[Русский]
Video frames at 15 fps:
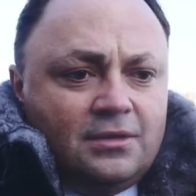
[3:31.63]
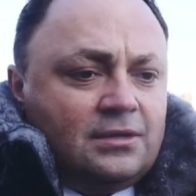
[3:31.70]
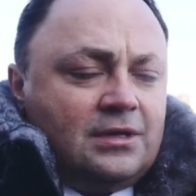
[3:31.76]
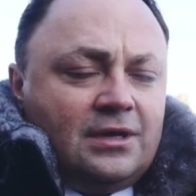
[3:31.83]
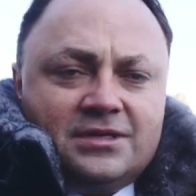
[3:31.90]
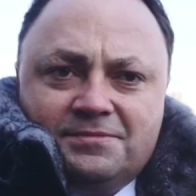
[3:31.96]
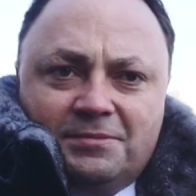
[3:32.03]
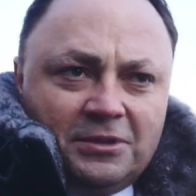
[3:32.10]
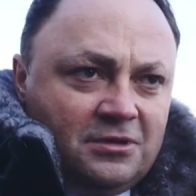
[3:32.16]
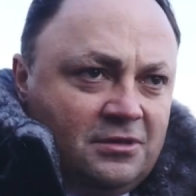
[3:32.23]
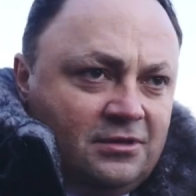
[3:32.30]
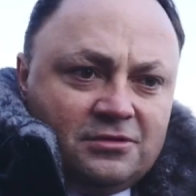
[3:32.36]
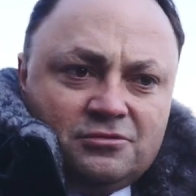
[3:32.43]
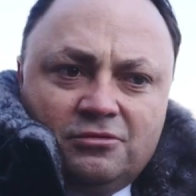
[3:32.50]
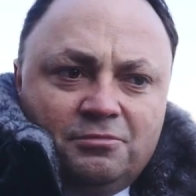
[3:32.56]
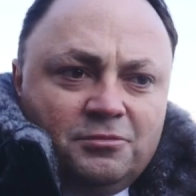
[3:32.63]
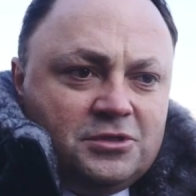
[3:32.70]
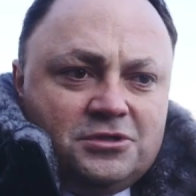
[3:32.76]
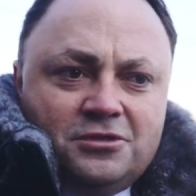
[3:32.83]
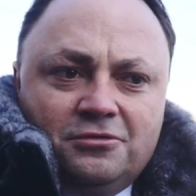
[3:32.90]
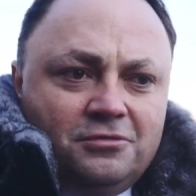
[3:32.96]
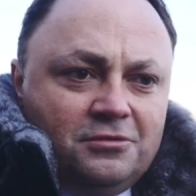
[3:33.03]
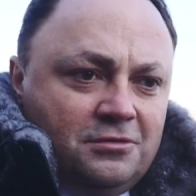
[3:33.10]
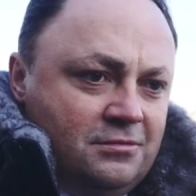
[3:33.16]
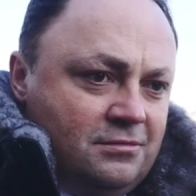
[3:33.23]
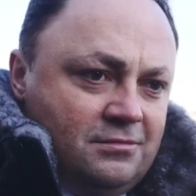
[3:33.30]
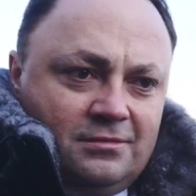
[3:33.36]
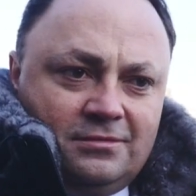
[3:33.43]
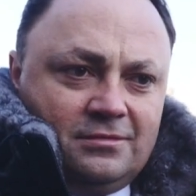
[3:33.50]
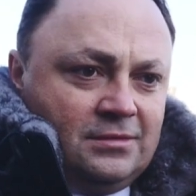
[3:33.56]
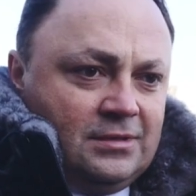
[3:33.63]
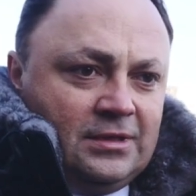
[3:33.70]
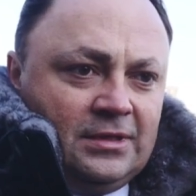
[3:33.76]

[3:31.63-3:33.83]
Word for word: транспортной доступности он...